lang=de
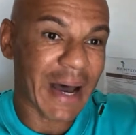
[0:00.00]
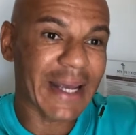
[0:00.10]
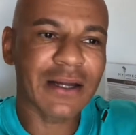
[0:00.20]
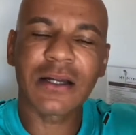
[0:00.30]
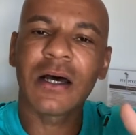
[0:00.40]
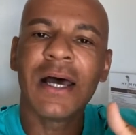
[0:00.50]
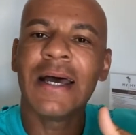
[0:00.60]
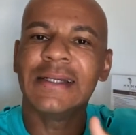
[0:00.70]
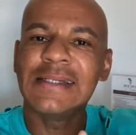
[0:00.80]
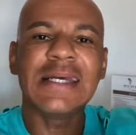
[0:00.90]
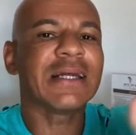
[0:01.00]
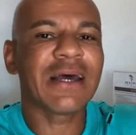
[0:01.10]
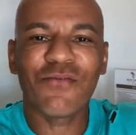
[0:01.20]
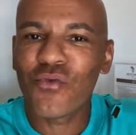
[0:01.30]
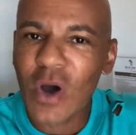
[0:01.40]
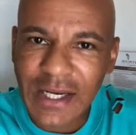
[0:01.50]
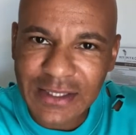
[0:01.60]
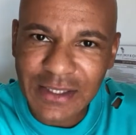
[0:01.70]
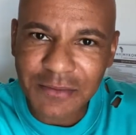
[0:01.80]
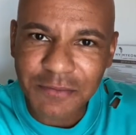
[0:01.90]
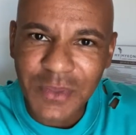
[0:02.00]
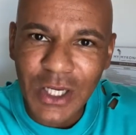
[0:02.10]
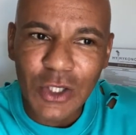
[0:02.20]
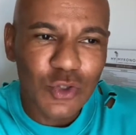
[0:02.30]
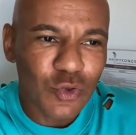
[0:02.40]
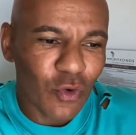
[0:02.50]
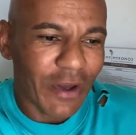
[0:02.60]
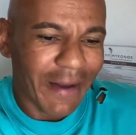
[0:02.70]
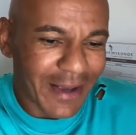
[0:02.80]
Miner da, die gehen dann einfach woanders hin. So,